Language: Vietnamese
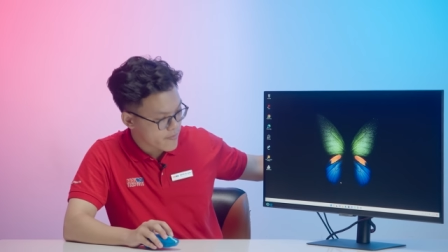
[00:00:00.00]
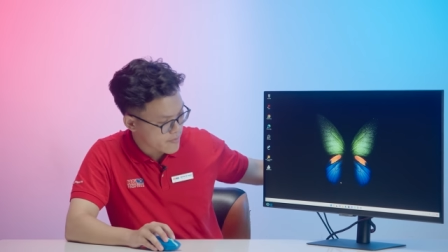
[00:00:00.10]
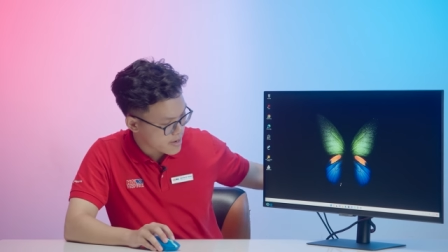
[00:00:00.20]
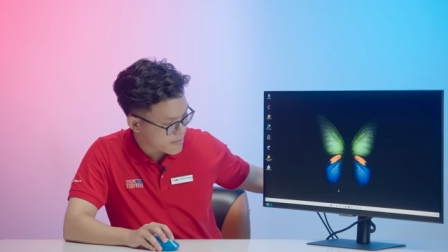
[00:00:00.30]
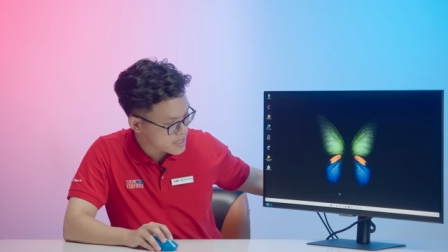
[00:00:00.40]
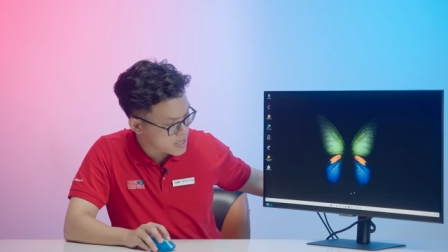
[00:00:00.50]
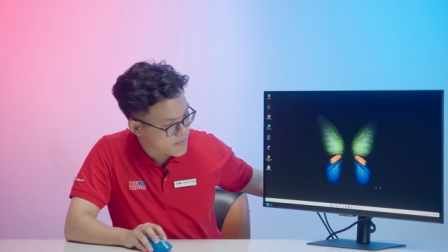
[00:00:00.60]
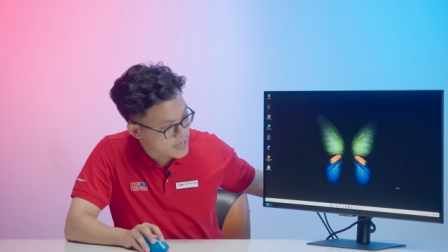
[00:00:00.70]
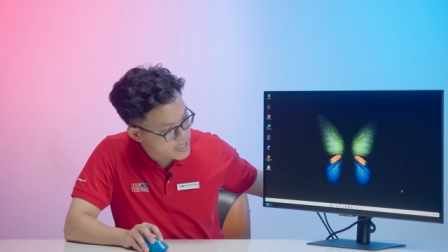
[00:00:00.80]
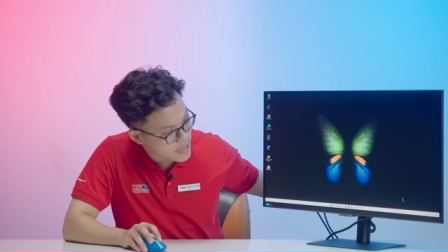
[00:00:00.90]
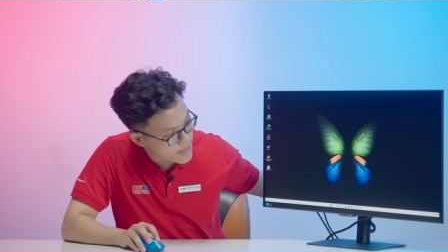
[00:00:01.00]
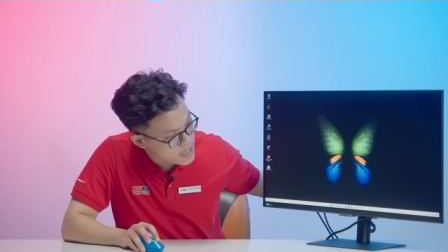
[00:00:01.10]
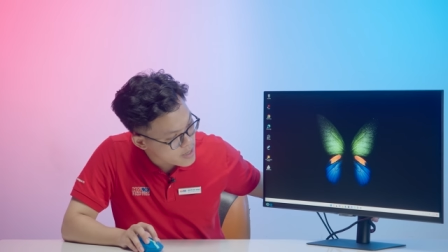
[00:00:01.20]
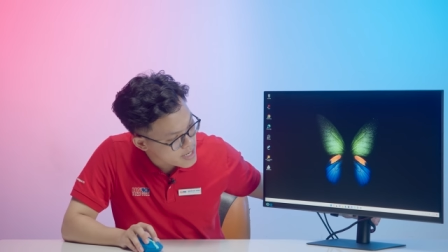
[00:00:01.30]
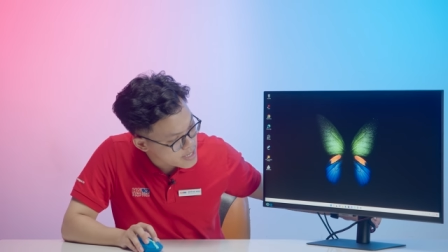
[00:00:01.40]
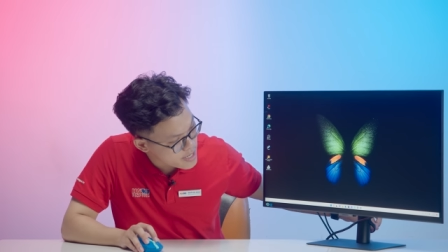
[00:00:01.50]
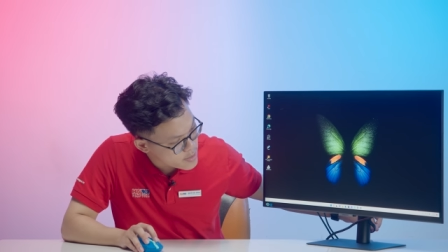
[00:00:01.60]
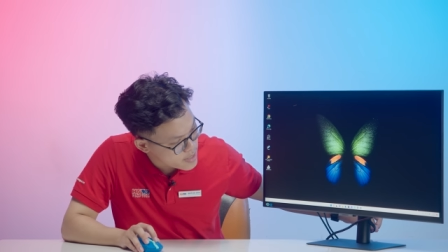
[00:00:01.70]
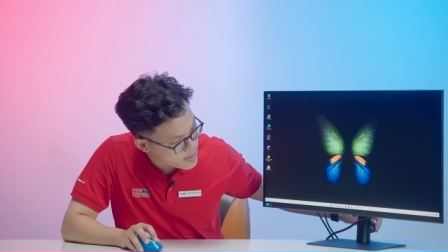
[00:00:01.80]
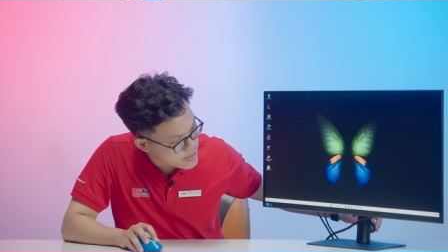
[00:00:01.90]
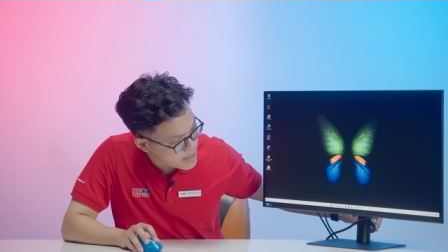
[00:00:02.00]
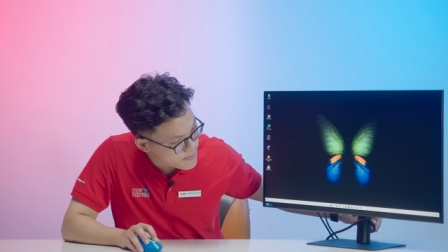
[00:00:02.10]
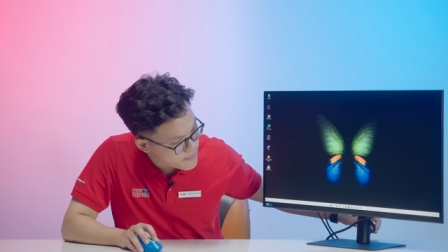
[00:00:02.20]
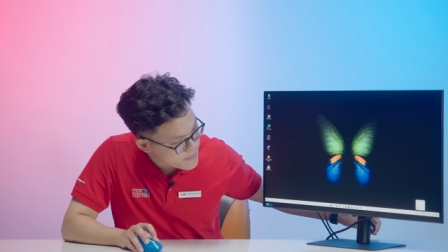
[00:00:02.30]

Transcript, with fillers: Và bây giờ mình sẽ bật nó lên để cho anh em xem.